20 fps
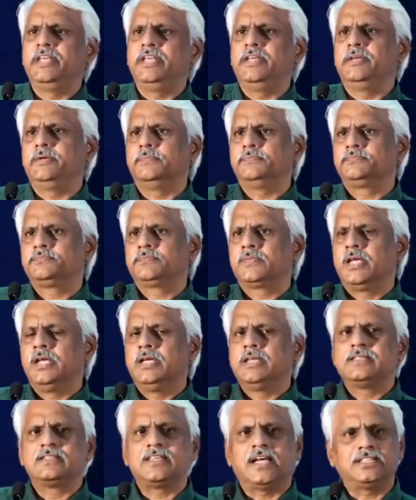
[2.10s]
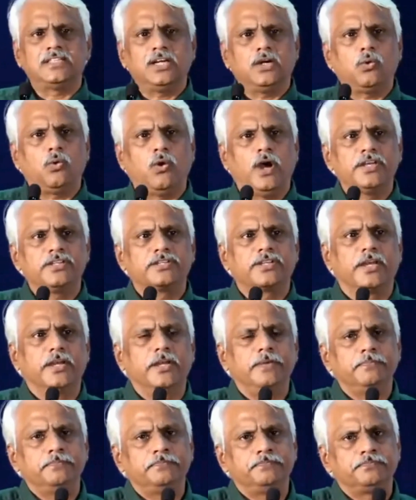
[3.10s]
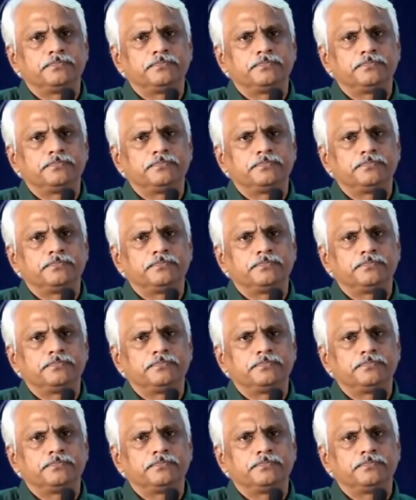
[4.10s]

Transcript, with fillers: मेरी ज्यादा ख्वाहिश है